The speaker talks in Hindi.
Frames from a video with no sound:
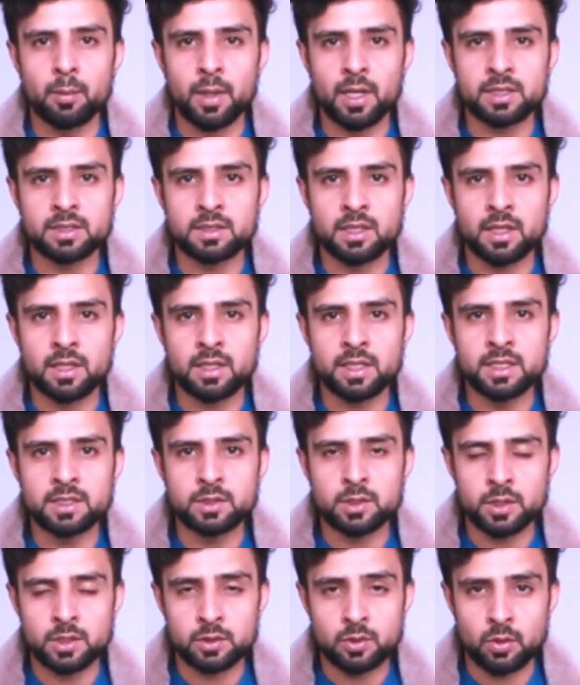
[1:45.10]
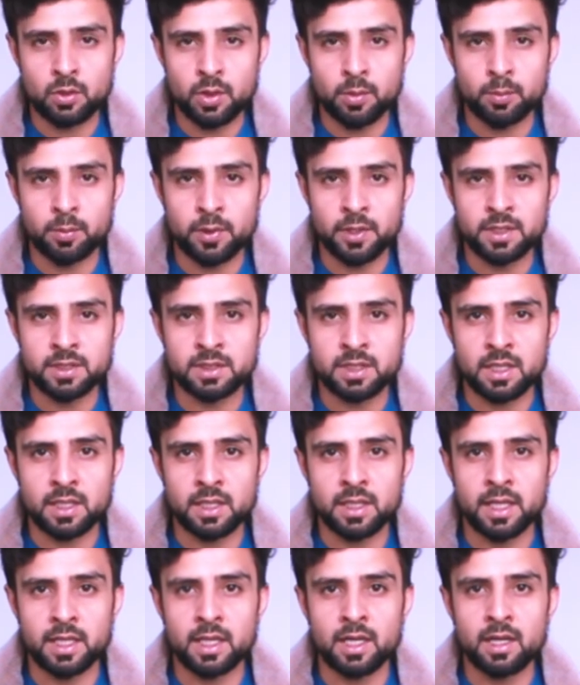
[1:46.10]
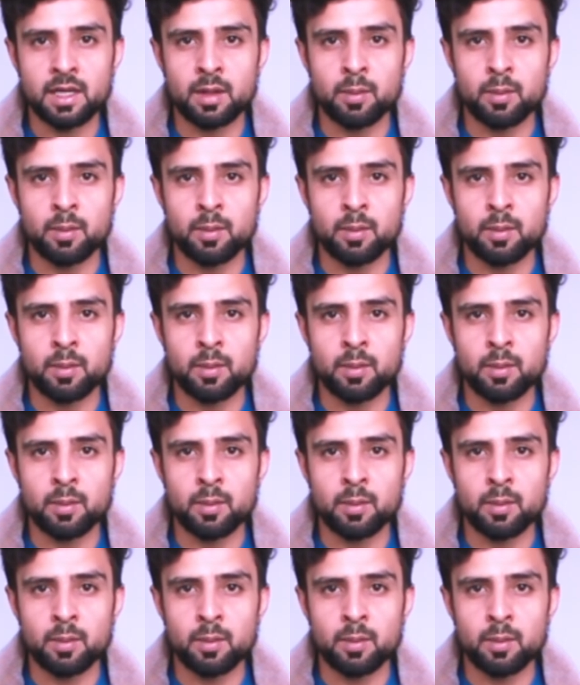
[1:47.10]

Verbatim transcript: पाकिस्तान की 600 कंपनीज़ का डाटा